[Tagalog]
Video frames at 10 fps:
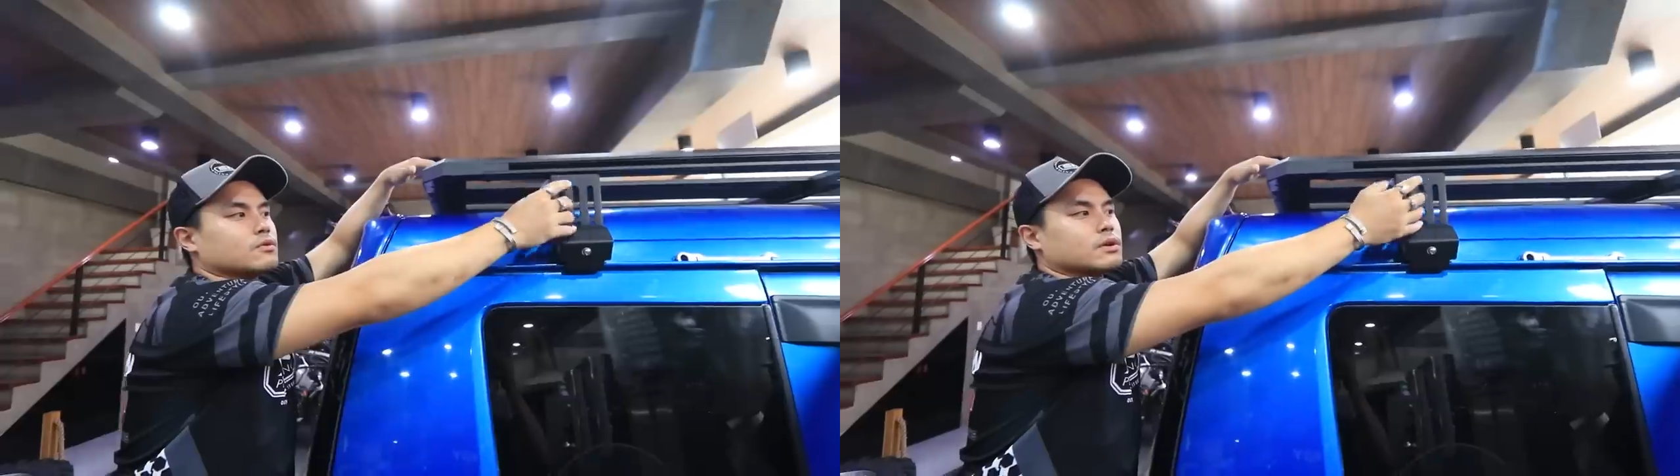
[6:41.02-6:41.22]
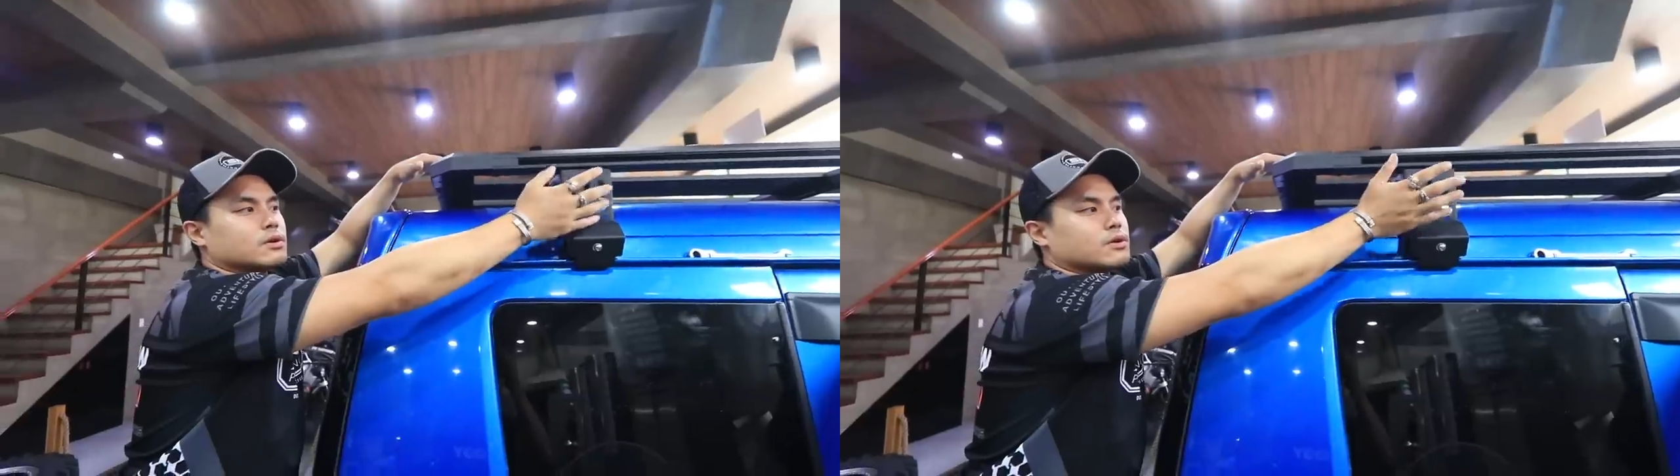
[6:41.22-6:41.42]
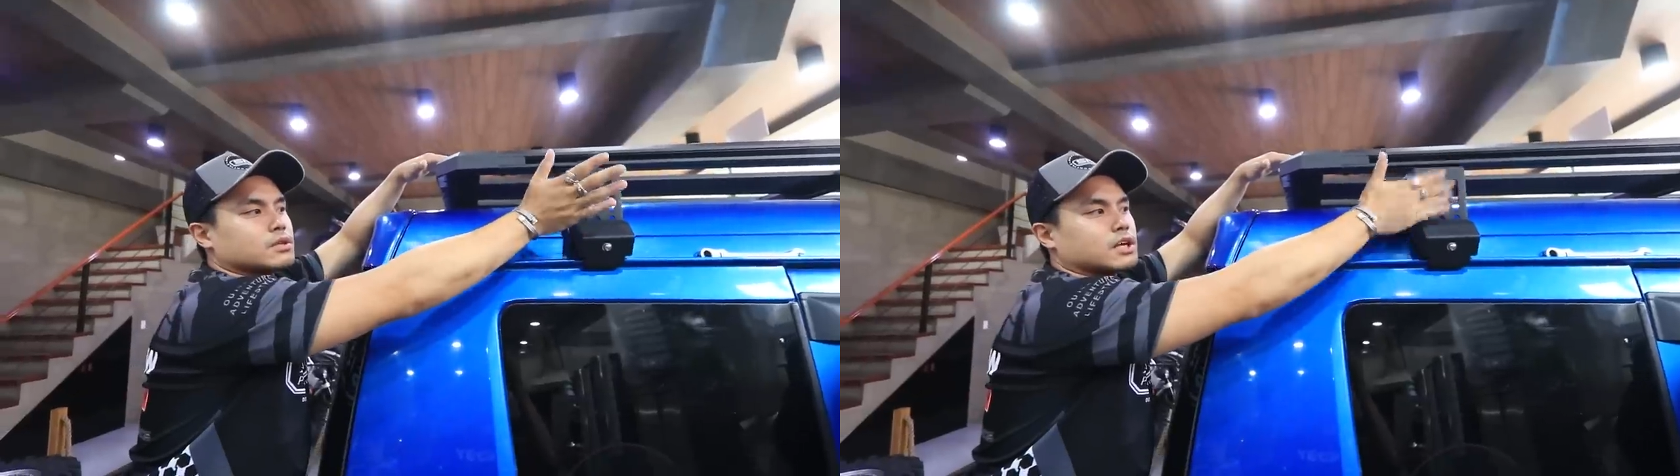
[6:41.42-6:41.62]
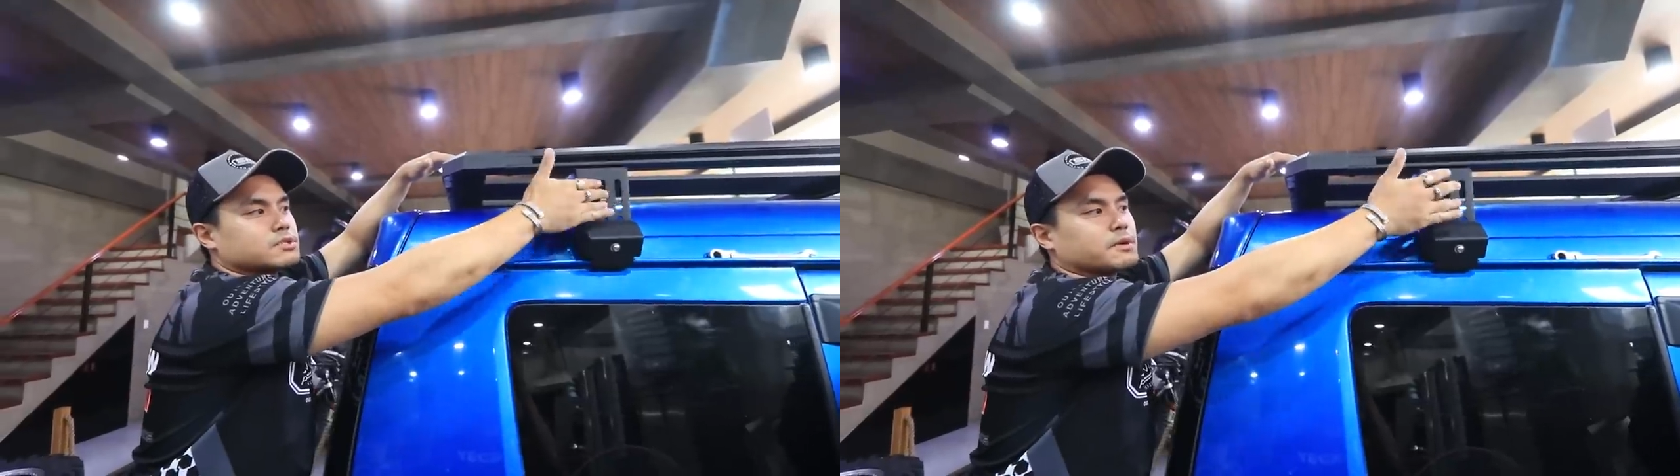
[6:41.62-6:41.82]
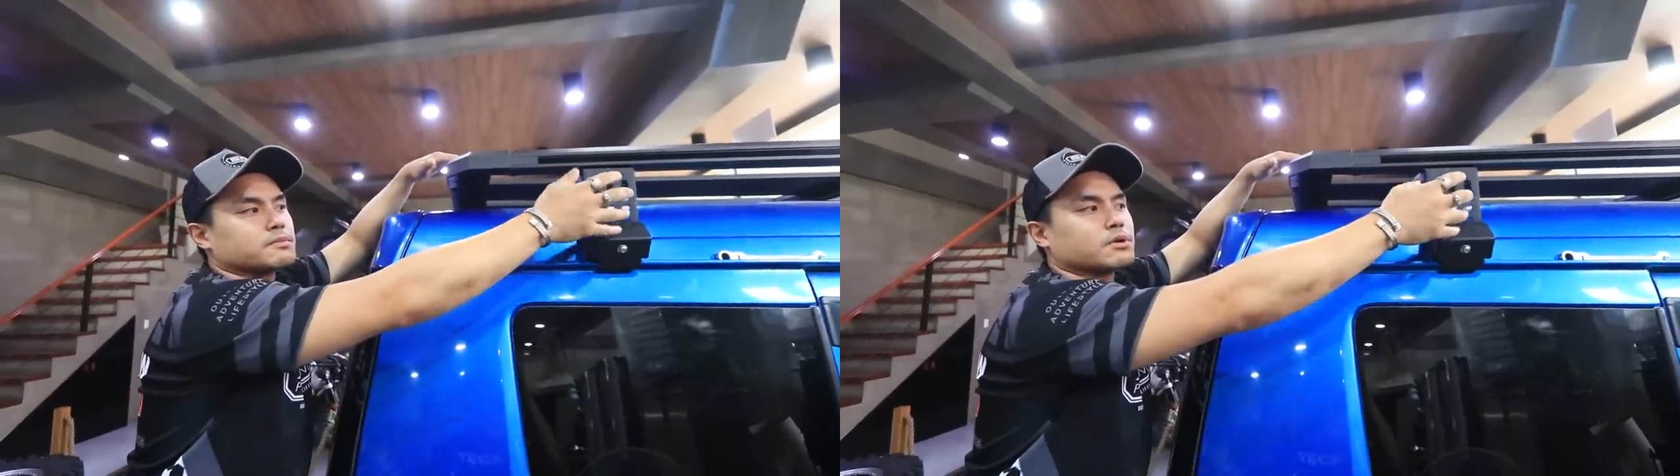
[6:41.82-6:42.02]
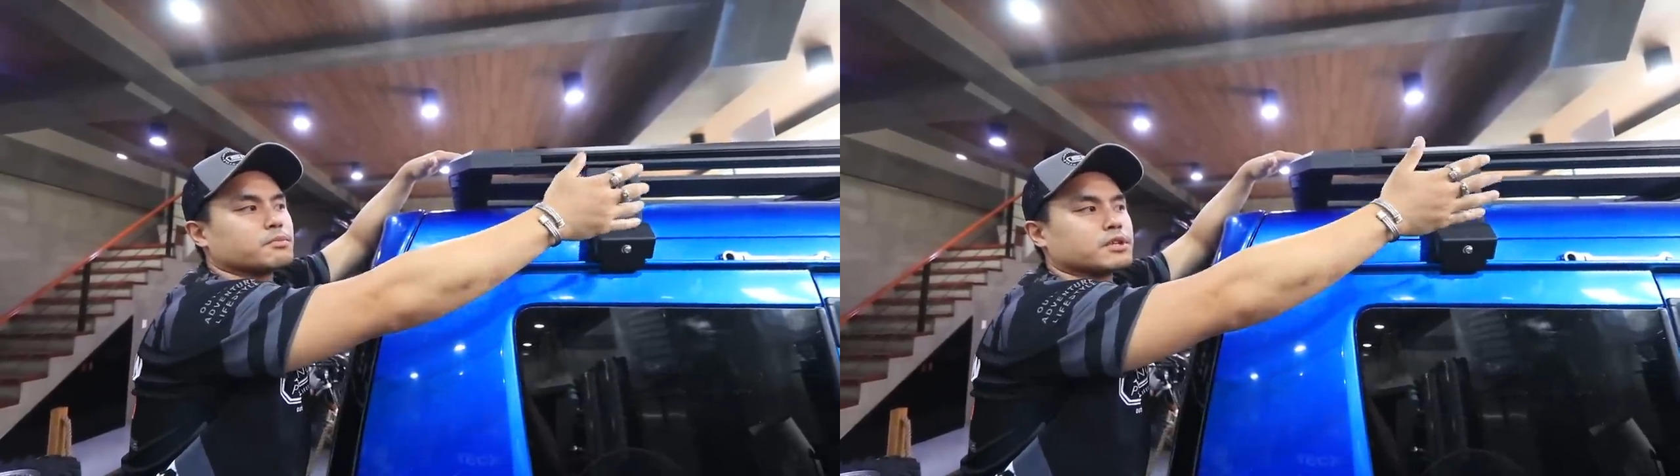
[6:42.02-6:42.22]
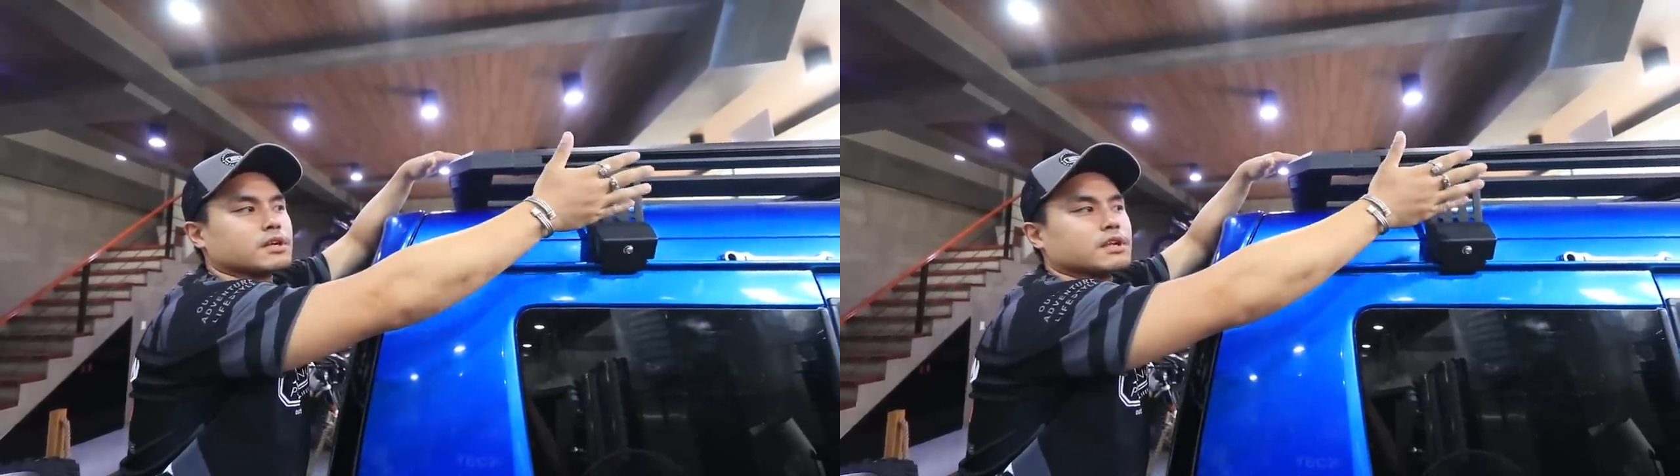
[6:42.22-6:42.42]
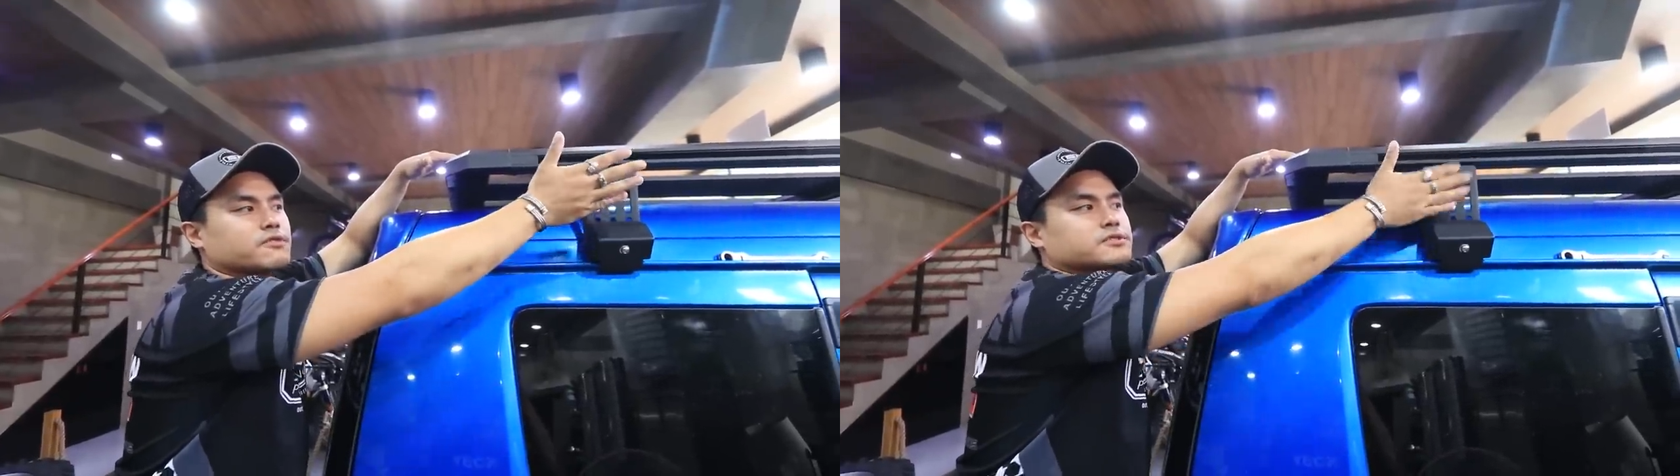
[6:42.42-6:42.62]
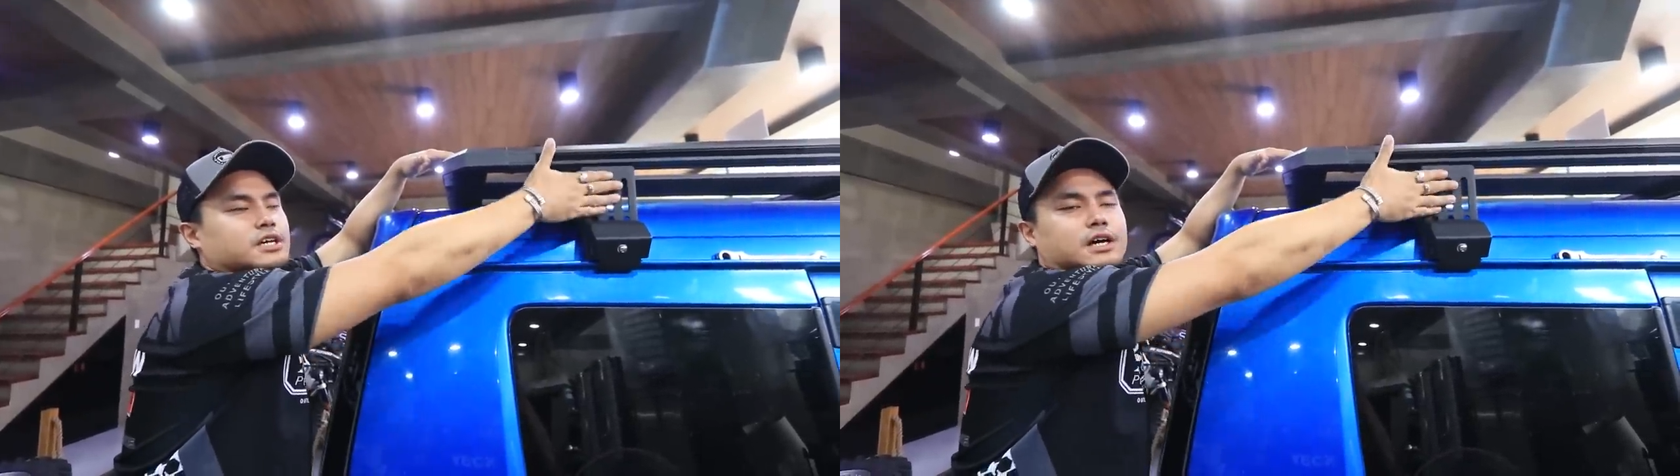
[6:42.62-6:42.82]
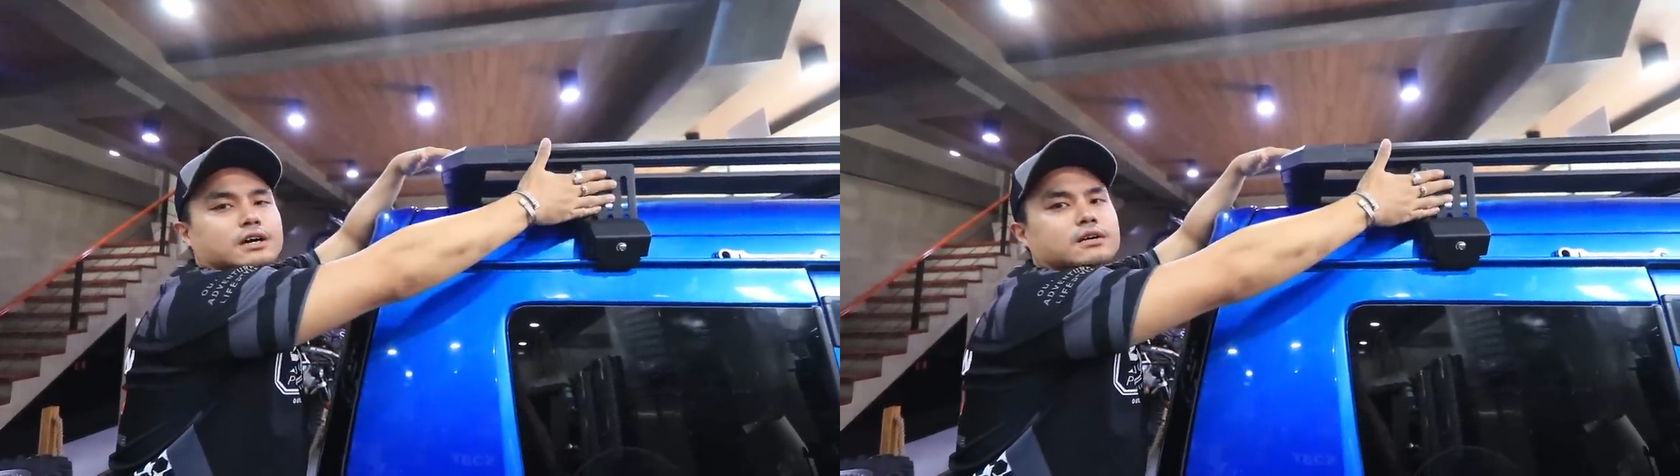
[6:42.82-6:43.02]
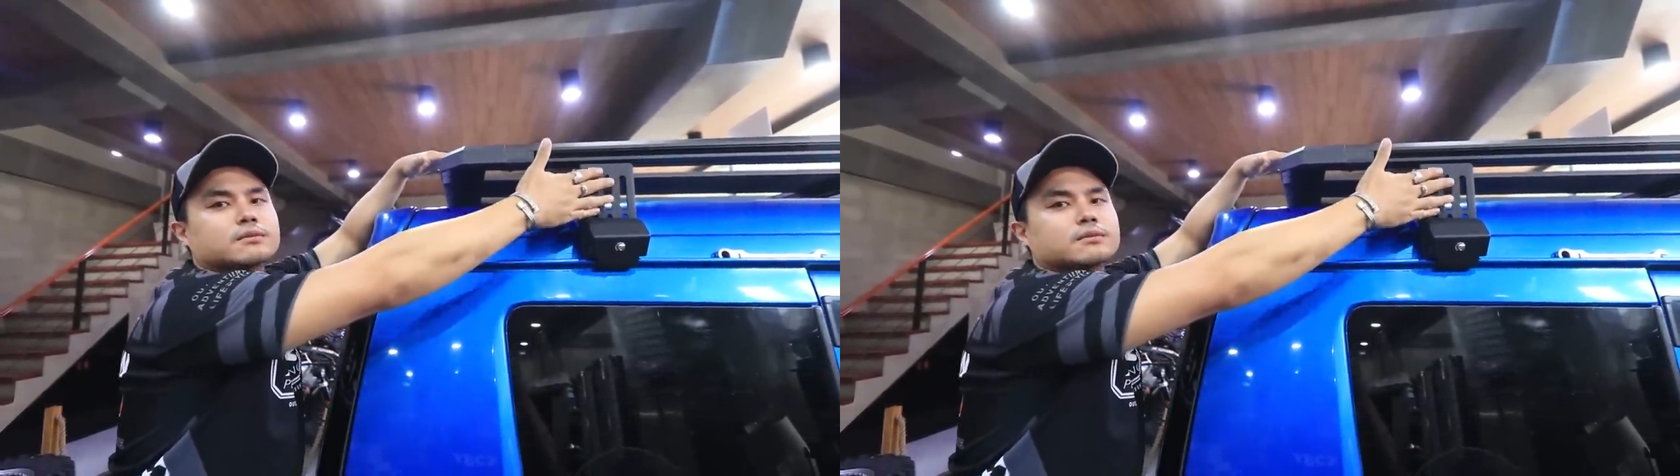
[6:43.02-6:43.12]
Kung ano attachment mo, pwedeng lift jack,